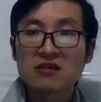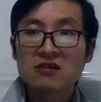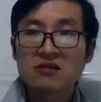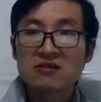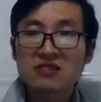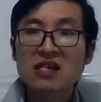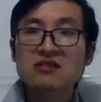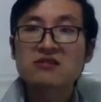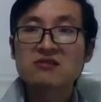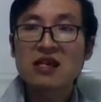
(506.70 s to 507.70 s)
暂
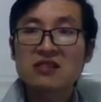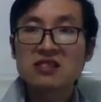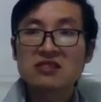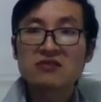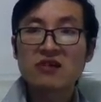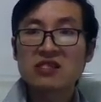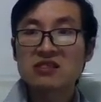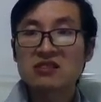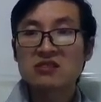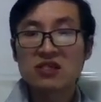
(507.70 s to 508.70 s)
时有竞争关系的
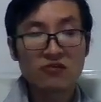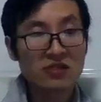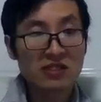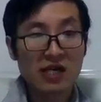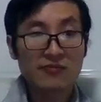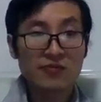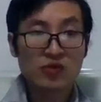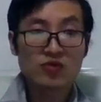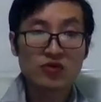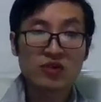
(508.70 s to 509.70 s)
情况下，比如
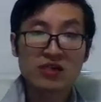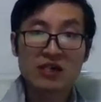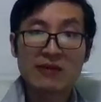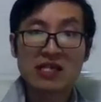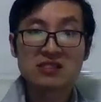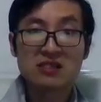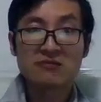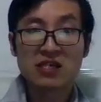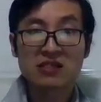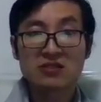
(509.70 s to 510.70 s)
说一个班级里
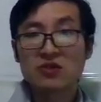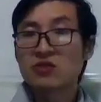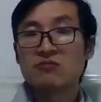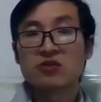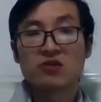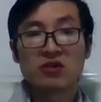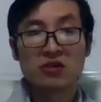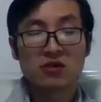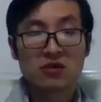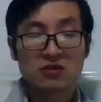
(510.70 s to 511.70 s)
面就有那么多，
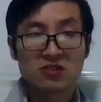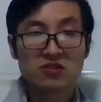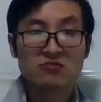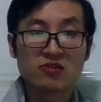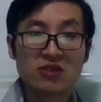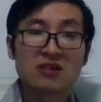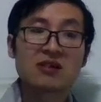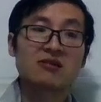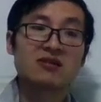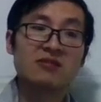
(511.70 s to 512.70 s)
就那么多人，就
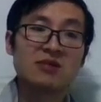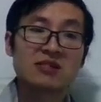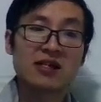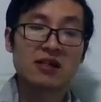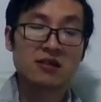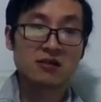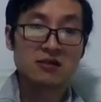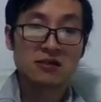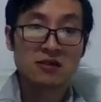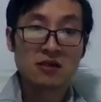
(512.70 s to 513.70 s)
考第一名才可以，
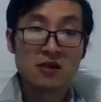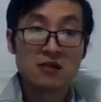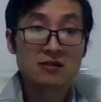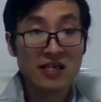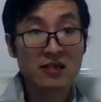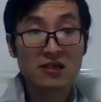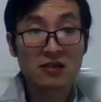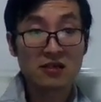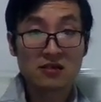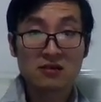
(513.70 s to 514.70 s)
才可以
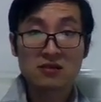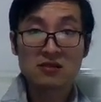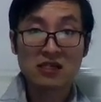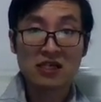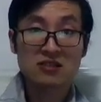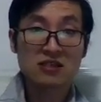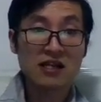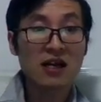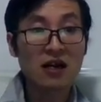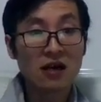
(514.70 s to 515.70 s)
拿吃到
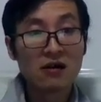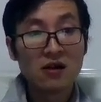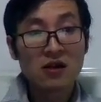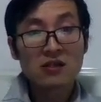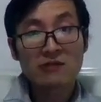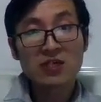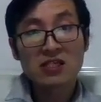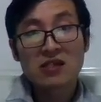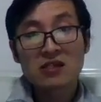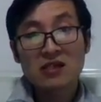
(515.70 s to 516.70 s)
蛋糕，那么
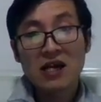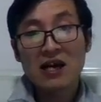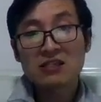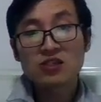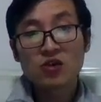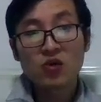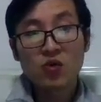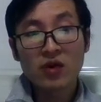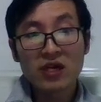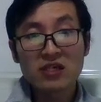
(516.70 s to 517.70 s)
他就
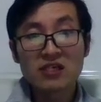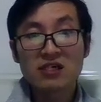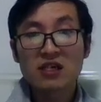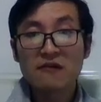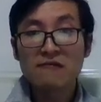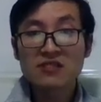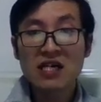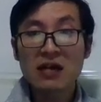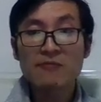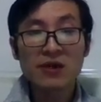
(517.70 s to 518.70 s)
会以克服障
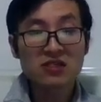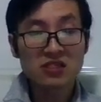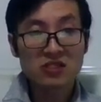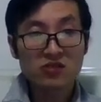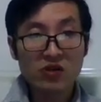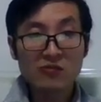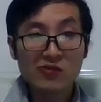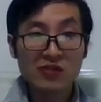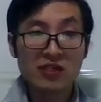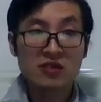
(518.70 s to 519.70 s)
碍本身作为目
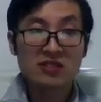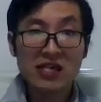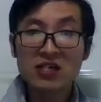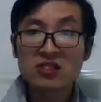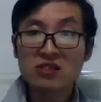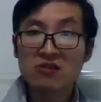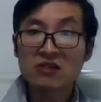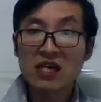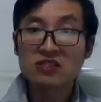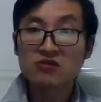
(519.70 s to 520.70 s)
的，这个时候
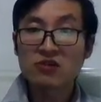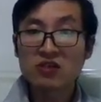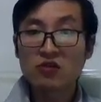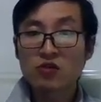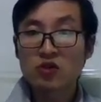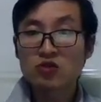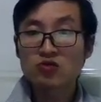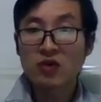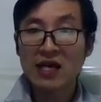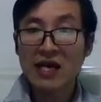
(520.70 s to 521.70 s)
他就会通过
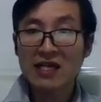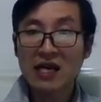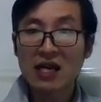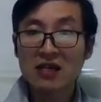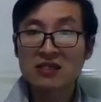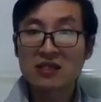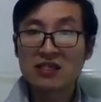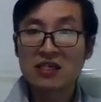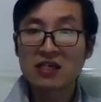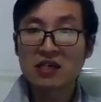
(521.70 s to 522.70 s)
损害他人的利
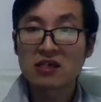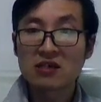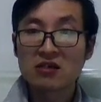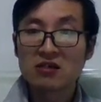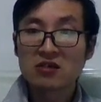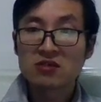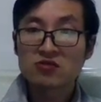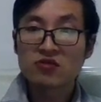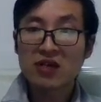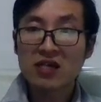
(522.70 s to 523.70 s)
益，
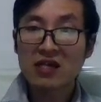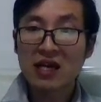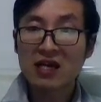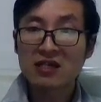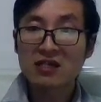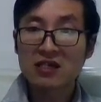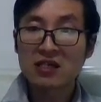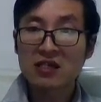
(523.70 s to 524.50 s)
损害他人的利益。